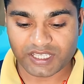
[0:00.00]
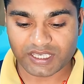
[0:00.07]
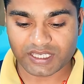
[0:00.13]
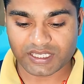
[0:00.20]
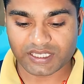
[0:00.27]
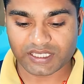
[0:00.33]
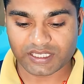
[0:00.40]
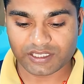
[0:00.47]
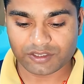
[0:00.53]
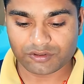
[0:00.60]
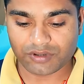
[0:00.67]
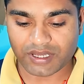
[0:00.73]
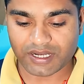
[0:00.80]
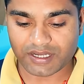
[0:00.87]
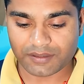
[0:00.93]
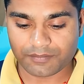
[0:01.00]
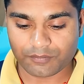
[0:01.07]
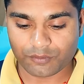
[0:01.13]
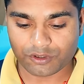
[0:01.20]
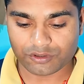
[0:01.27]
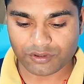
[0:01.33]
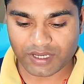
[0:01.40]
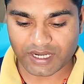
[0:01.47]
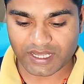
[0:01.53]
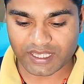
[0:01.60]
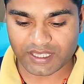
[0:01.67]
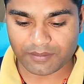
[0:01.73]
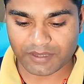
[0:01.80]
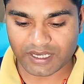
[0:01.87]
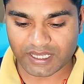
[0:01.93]
ठीक है ई द्वारा वो द्वारा
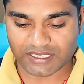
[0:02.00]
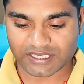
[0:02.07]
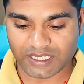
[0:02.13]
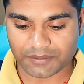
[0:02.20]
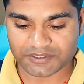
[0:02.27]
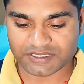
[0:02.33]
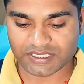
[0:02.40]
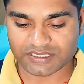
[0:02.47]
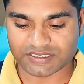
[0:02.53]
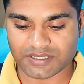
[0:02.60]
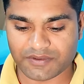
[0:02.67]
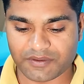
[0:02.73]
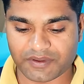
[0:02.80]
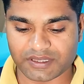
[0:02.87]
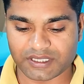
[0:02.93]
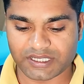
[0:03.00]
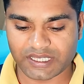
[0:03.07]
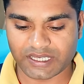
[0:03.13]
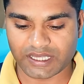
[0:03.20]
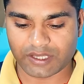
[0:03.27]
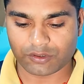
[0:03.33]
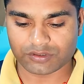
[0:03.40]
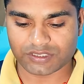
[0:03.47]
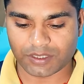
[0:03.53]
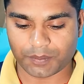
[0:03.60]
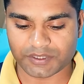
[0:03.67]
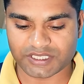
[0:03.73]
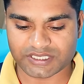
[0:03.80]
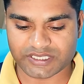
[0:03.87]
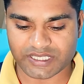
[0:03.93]
ईमेल अति आवश्यक समयबद्ध ठीक है उत्तर
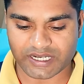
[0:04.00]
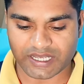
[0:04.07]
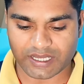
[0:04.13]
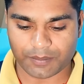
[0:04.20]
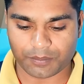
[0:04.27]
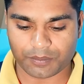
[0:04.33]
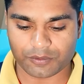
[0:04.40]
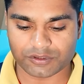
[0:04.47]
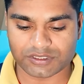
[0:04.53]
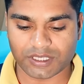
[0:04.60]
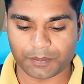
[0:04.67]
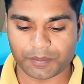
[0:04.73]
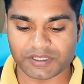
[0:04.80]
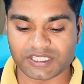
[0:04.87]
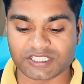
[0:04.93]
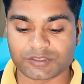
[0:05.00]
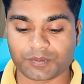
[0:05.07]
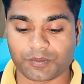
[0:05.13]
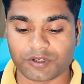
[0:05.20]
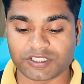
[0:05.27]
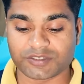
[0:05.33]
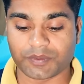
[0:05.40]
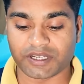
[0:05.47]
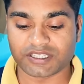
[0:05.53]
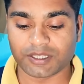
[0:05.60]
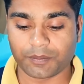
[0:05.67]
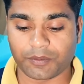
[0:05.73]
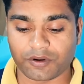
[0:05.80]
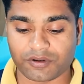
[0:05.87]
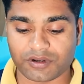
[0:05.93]
प्रदेश सरकार उत्तर प्रदेश पुलिस
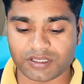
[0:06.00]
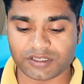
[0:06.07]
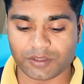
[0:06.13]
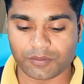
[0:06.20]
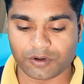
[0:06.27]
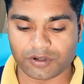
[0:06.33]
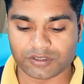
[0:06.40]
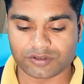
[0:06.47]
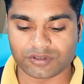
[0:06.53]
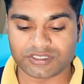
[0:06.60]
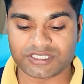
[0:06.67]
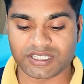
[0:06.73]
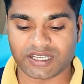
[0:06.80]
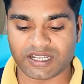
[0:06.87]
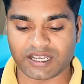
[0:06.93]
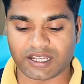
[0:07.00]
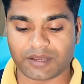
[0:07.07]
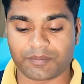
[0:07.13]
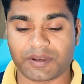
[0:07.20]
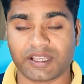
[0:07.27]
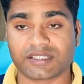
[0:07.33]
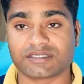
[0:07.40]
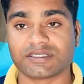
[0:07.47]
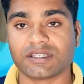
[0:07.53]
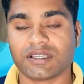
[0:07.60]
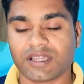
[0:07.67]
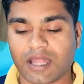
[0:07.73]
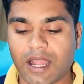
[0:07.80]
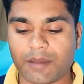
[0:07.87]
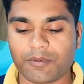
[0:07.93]
भर्ती पुनोन्नति बोर्ड तुलसी गंगा कॉम्प्लेक्स
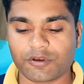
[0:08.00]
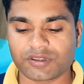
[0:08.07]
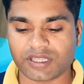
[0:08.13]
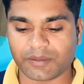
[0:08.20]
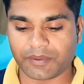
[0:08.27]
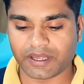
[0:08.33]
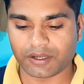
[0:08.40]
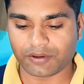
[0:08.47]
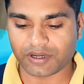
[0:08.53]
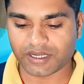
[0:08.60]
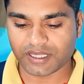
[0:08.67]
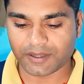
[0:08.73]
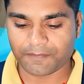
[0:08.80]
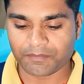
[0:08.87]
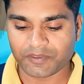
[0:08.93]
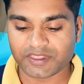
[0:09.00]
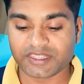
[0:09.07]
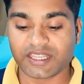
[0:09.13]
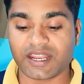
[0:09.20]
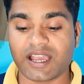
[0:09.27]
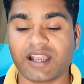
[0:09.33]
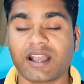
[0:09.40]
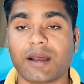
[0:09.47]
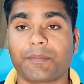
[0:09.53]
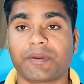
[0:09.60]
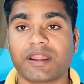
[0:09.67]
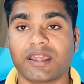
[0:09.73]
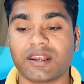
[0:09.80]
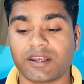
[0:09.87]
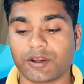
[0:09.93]
आप लोग देख पा रहे होंगे ठीक दिनांक
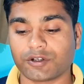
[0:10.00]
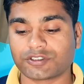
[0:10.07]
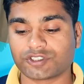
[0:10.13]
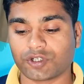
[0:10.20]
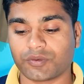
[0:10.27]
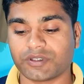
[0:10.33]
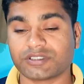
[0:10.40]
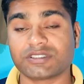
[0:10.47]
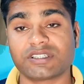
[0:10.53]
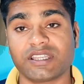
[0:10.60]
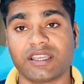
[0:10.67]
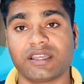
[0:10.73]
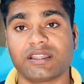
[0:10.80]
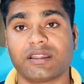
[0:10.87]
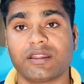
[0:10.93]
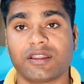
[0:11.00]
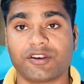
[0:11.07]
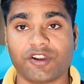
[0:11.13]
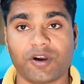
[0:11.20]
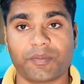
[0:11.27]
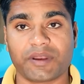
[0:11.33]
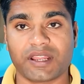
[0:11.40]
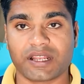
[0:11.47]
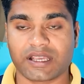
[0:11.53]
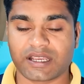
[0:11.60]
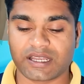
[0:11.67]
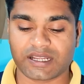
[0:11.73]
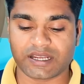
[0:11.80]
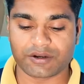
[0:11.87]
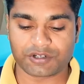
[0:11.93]
अप्रैल नौ चौबीस ठीक है नौ अप्रैल का
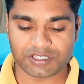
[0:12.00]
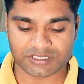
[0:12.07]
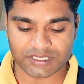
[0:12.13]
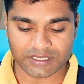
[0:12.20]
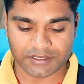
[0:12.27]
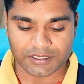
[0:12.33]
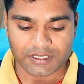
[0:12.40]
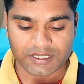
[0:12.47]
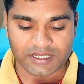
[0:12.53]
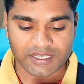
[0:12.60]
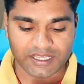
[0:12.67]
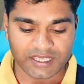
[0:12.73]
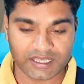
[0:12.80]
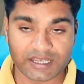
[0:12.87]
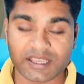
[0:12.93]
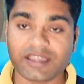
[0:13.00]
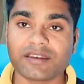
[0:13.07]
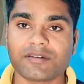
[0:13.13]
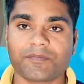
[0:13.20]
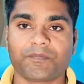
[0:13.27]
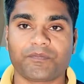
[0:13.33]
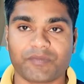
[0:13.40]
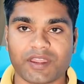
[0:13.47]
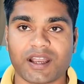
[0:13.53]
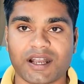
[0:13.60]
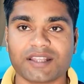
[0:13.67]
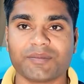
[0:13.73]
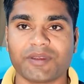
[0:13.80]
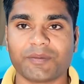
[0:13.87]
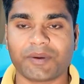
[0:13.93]
कल का नोटिस है ठीक है लेकिन
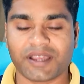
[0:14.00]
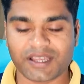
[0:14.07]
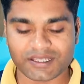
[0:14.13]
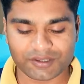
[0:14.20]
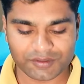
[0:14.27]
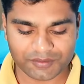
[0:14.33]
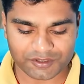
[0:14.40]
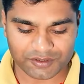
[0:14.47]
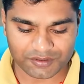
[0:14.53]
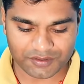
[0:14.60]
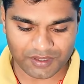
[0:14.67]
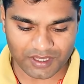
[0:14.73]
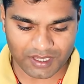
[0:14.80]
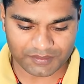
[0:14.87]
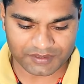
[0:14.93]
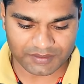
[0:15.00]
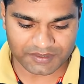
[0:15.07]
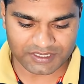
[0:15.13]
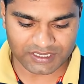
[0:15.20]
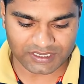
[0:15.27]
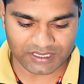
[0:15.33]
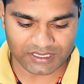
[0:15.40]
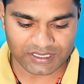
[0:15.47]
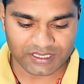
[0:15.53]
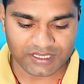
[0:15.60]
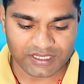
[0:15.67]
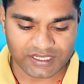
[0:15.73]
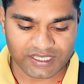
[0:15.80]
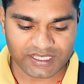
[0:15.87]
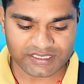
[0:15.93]
आज मिल पाया तो वो तो आप समझ सकते हैं
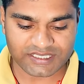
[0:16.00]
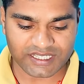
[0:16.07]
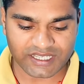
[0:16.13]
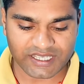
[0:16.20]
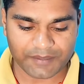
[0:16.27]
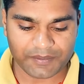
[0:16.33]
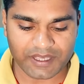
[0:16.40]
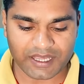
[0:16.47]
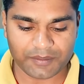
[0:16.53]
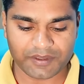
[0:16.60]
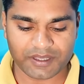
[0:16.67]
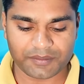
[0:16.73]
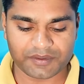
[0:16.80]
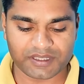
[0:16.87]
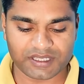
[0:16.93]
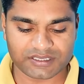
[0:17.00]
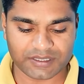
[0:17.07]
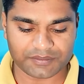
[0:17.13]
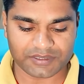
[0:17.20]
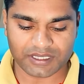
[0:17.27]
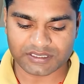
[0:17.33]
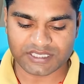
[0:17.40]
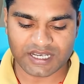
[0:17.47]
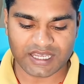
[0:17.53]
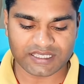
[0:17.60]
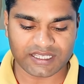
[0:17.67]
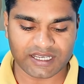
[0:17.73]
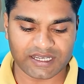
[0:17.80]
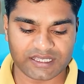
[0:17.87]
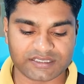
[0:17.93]
ठीक है संख्या पी आर बी ये सब जिला
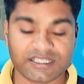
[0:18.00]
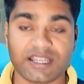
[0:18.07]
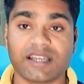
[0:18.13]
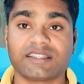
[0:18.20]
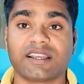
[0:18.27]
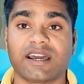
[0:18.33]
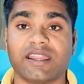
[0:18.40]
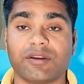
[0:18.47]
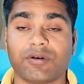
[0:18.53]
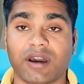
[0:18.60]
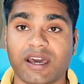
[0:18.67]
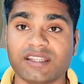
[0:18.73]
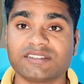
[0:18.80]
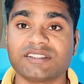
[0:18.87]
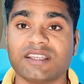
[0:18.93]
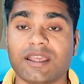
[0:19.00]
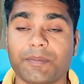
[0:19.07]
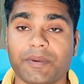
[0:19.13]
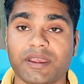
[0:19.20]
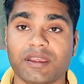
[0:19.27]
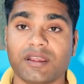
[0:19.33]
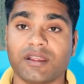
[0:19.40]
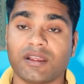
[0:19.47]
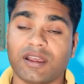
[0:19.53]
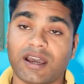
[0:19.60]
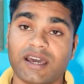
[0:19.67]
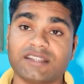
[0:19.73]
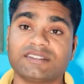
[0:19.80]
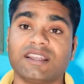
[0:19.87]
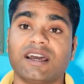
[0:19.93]
अधिकारी को हर जिले पे
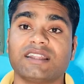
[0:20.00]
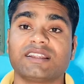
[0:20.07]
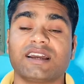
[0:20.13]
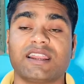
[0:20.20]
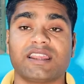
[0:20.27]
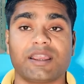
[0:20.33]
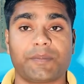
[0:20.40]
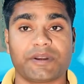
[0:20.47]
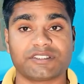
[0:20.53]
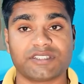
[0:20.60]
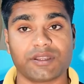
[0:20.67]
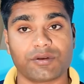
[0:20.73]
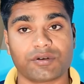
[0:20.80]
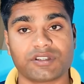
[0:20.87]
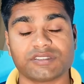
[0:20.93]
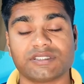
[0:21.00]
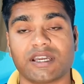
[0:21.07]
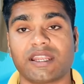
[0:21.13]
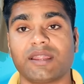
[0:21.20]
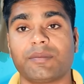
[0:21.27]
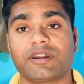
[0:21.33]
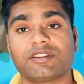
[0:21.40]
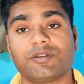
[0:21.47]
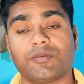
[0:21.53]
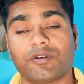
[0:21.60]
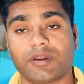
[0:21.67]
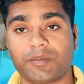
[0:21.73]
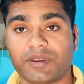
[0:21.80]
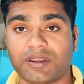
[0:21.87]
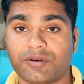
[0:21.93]
हर जिलाधिकारी के पास ये नोटिस जा रहे हैं भर्ती
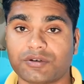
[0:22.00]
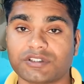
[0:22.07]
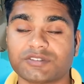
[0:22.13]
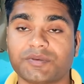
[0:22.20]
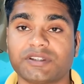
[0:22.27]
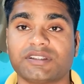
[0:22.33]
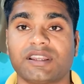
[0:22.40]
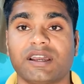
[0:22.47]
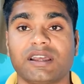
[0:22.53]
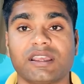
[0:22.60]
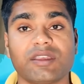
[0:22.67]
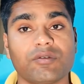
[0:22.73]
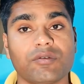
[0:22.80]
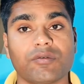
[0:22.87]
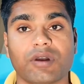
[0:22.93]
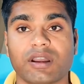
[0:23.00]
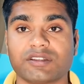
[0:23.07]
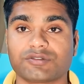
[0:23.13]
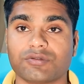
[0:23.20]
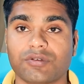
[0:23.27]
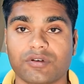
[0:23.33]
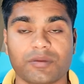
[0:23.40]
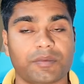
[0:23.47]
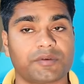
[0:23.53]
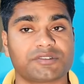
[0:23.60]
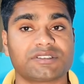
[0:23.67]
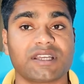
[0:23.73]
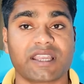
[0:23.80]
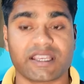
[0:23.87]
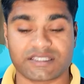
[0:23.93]
बोर्ड अपने नोटिस भेज रहा है कि वहाँ स्कूलों की
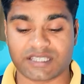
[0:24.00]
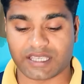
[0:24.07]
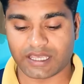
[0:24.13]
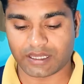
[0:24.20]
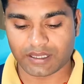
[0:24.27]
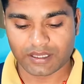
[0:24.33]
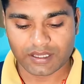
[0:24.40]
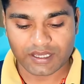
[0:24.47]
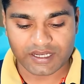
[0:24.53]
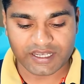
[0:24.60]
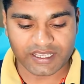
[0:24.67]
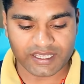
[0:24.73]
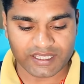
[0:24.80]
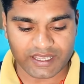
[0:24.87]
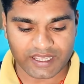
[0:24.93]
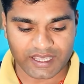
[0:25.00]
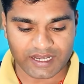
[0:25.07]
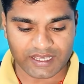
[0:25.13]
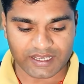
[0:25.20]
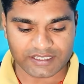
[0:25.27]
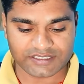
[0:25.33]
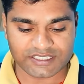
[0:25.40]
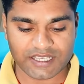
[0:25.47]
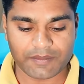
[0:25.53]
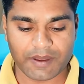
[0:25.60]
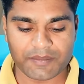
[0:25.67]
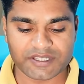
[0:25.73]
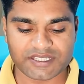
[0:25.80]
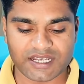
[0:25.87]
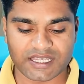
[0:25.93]
व्यवस्था कैसी क्या है ठीक है ये क्या लिखा है
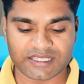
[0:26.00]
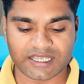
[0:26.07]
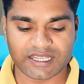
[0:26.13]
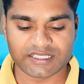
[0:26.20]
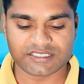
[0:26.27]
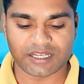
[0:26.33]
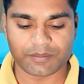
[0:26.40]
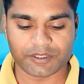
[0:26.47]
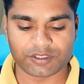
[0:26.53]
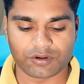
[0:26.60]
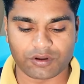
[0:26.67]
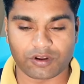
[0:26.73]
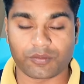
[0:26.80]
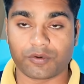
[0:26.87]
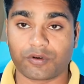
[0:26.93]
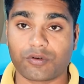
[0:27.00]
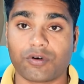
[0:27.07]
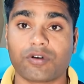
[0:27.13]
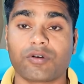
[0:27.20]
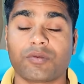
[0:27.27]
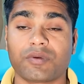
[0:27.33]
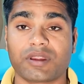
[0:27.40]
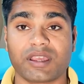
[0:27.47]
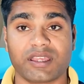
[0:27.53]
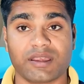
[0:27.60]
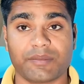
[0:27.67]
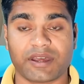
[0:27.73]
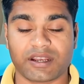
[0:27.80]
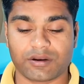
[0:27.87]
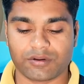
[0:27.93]
सेवा में जिलाधिकारी जनपद गोरखपुर गोरखपुर का
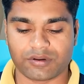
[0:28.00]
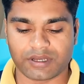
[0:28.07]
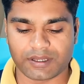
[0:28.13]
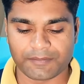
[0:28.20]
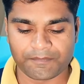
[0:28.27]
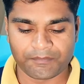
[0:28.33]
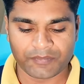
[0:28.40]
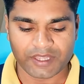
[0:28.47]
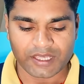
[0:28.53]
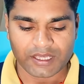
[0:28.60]
ये वायरल हो रहा है